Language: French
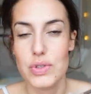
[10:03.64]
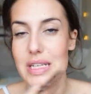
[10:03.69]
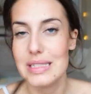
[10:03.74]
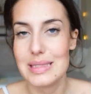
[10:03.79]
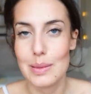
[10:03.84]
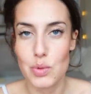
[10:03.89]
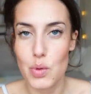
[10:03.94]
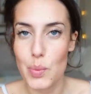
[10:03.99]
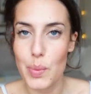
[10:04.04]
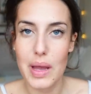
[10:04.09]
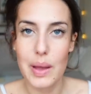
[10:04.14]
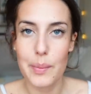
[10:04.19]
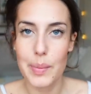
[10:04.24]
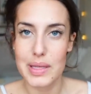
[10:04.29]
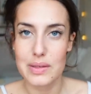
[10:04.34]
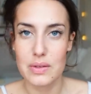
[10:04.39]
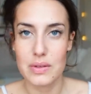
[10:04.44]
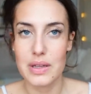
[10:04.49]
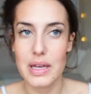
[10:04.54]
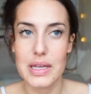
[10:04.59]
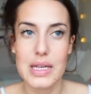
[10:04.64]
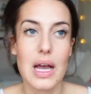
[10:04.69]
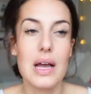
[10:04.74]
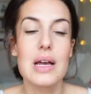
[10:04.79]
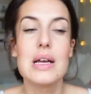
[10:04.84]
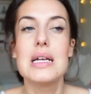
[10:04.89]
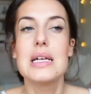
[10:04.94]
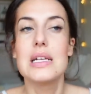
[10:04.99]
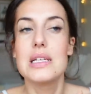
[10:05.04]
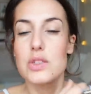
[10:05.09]
n'accepte pas un partenariat.
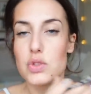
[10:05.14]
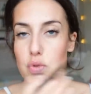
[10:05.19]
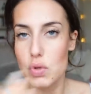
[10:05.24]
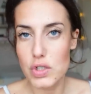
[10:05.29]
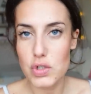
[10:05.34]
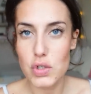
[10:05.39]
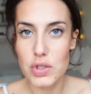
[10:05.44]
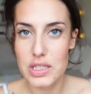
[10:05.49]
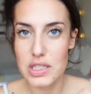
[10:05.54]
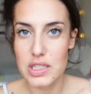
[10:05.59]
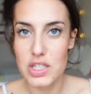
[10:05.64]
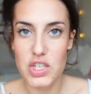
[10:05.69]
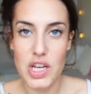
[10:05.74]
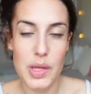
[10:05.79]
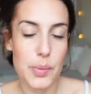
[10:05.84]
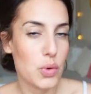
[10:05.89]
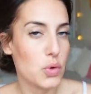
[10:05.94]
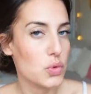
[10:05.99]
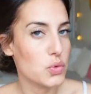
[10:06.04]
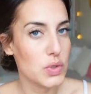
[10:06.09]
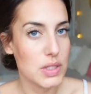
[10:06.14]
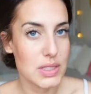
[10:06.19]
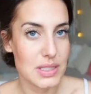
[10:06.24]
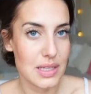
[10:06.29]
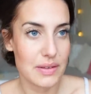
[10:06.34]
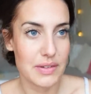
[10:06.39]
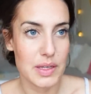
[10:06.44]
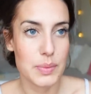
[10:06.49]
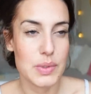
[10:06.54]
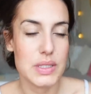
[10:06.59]
Soit je connais déjà les produits et
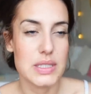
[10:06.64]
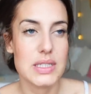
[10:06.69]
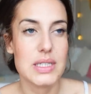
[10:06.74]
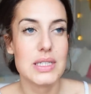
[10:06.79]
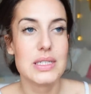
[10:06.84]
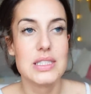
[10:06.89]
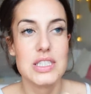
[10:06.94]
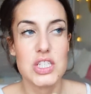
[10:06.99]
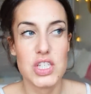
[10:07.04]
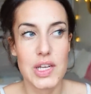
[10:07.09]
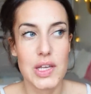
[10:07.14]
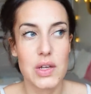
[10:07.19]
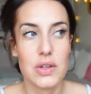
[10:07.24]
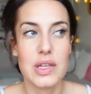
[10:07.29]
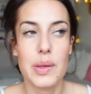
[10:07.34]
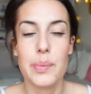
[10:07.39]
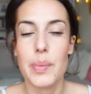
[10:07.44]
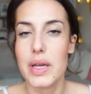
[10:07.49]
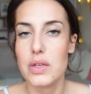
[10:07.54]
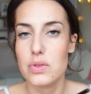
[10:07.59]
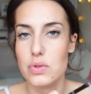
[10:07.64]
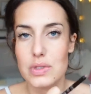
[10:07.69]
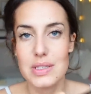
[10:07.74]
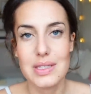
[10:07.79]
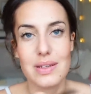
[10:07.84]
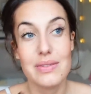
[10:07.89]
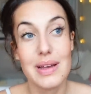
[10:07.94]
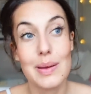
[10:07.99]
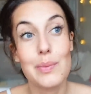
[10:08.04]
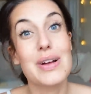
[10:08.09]
c'est avec plaisir, si je les connais pas, je
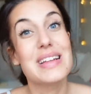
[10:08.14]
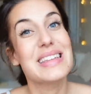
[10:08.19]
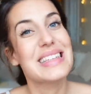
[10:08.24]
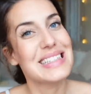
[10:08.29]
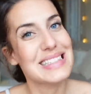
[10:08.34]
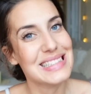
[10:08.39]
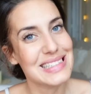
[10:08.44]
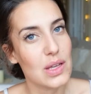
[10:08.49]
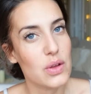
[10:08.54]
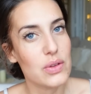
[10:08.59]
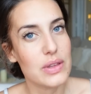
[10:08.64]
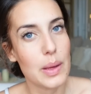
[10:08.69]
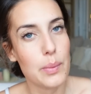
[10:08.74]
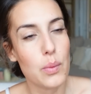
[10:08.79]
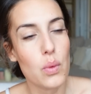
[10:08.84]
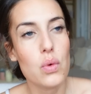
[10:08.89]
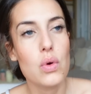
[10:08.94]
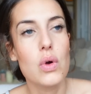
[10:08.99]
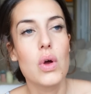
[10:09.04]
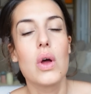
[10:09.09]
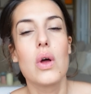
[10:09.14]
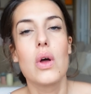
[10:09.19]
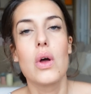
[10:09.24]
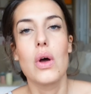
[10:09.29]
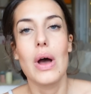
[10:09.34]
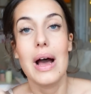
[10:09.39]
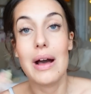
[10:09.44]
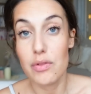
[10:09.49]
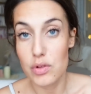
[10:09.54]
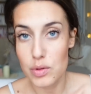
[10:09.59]
tiens vraiment à tester en amont
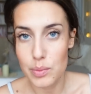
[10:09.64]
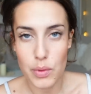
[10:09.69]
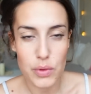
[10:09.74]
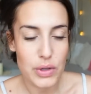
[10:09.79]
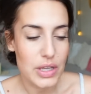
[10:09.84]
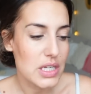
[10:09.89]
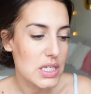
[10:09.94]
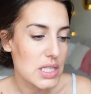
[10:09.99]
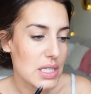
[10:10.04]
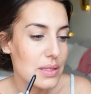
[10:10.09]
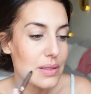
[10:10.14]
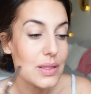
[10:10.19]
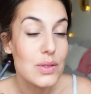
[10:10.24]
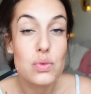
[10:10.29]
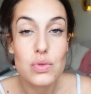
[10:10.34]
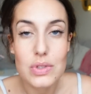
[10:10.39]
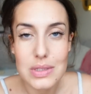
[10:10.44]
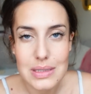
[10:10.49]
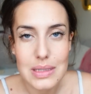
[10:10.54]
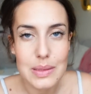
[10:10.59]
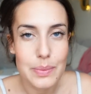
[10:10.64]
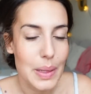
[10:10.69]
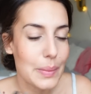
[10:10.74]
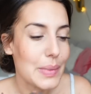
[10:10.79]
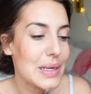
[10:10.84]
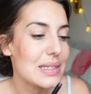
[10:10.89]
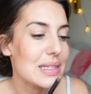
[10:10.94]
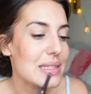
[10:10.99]
avant de m'engager et donc je les ai pas mal